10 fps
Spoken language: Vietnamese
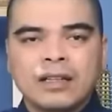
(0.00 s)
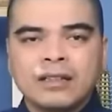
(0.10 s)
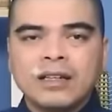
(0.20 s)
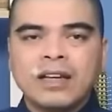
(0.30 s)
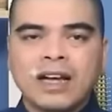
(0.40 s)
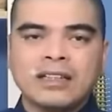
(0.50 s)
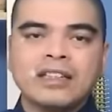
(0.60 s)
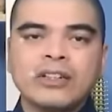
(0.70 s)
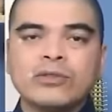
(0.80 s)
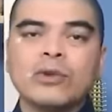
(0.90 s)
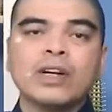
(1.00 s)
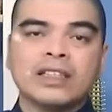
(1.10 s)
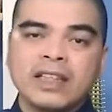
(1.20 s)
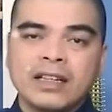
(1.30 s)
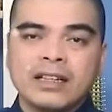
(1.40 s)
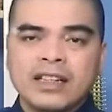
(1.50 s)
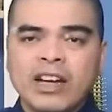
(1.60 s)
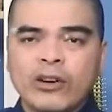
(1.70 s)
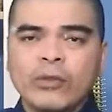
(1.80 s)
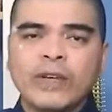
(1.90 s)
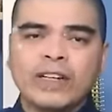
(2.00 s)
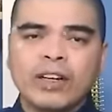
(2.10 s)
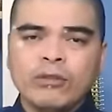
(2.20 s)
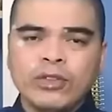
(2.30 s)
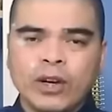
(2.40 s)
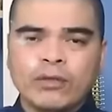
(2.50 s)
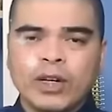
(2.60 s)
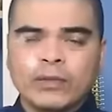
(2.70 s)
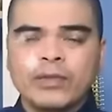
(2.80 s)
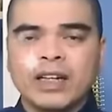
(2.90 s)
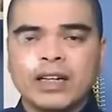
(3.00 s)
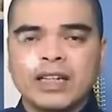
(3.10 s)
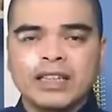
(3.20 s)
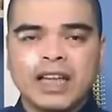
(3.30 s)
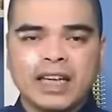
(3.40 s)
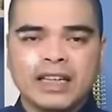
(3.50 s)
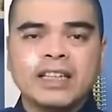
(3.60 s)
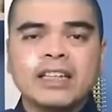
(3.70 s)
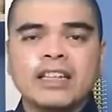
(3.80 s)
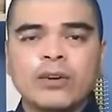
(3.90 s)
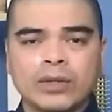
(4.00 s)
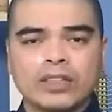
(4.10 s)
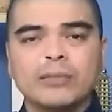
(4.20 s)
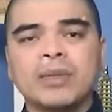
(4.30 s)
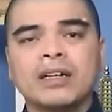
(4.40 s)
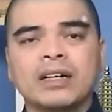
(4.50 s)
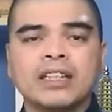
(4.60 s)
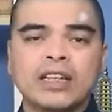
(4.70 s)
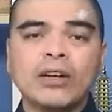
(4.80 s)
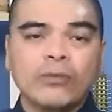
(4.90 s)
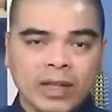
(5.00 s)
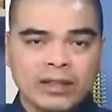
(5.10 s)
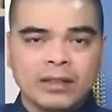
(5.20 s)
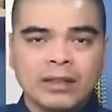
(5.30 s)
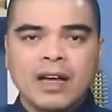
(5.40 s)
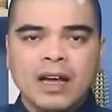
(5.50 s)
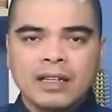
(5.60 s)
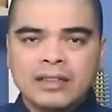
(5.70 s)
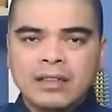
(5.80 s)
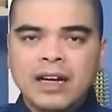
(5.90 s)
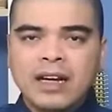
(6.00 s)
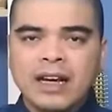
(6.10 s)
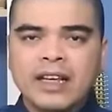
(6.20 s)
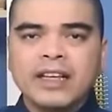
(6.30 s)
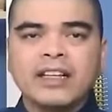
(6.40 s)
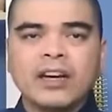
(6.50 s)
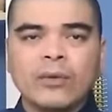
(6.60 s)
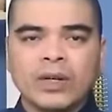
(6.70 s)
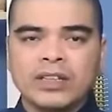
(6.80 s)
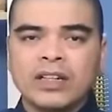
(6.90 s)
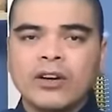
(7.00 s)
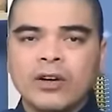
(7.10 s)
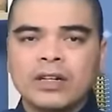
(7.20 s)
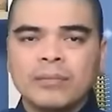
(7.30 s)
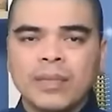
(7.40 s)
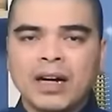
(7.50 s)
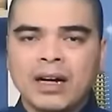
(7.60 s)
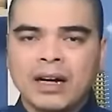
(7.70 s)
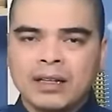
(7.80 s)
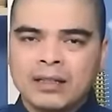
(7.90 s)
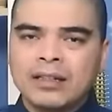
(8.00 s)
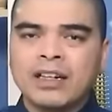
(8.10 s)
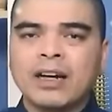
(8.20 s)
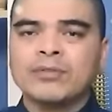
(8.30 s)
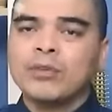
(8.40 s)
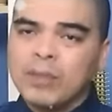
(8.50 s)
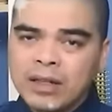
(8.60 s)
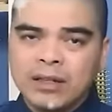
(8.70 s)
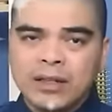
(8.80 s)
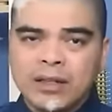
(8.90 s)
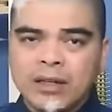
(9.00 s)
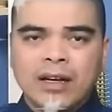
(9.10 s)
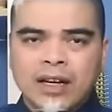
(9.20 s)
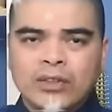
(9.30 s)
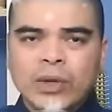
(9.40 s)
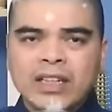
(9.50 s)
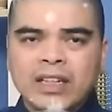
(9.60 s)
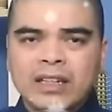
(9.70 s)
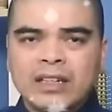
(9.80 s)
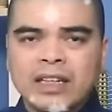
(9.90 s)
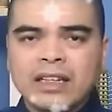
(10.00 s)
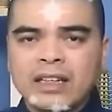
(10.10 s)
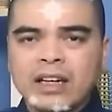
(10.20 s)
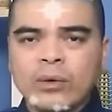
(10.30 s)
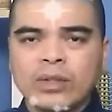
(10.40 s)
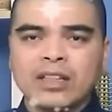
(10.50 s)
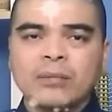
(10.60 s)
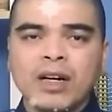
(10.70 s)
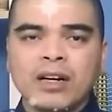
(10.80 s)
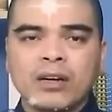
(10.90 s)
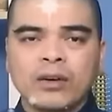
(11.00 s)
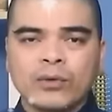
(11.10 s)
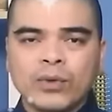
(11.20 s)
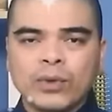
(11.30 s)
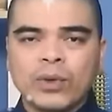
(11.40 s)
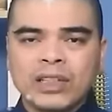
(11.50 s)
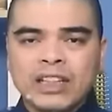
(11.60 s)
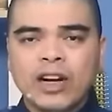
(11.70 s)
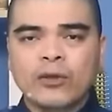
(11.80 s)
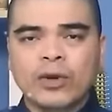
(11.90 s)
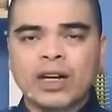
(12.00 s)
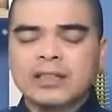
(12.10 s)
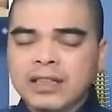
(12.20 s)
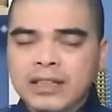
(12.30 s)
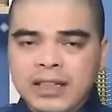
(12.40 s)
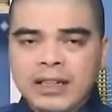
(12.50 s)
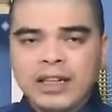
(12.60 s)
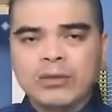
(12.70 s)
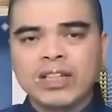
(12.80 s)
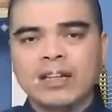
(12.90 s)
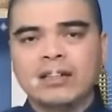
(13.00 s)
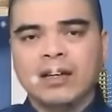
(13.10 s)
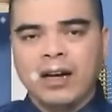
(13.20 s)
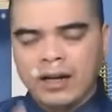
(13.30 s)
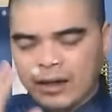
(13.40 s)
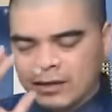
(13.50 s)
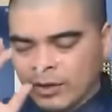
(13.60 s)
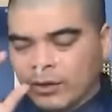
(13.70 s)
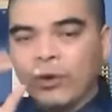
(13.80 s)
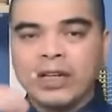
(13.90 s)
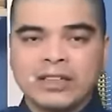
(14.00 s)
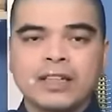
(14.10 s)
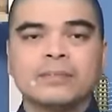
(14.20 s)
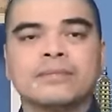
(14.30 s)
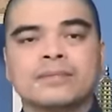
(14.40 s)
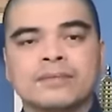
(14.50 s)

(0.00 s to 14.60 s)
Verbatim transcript: À, tất cả những yếu tố kể trên đều góp phần không nhỏ vào cái việc lý giải ý nghĩa của giấc mơ khi thấy động vật. À, dưới đây là ý nghĩa của những con mà thường gặp trong mơ. À, tuy nhiên, cái ý nghĩa của giấc mơ còn phụ thuộc nhiều vào các chi tiết nêu trên ở à, 6 câu hỏi trên.